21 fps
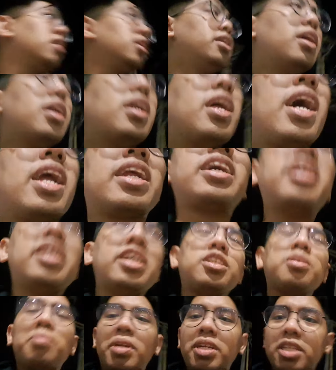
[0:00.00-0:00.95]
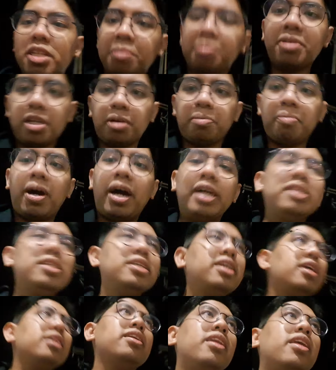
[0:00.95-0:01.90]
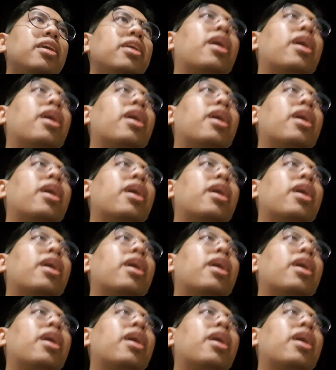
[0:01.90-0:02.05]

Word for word: dan harganya sebenarnya sama-sama aja jadi